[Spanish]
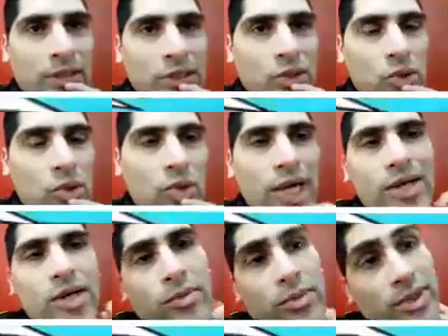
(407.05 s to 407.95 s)
Yuga
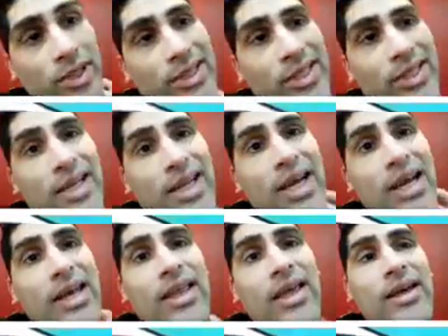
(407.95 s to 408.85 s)
no puede hacer
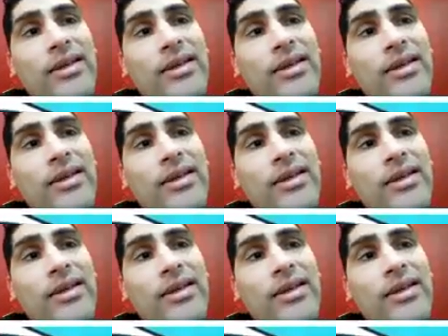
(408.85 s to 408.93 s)
nada.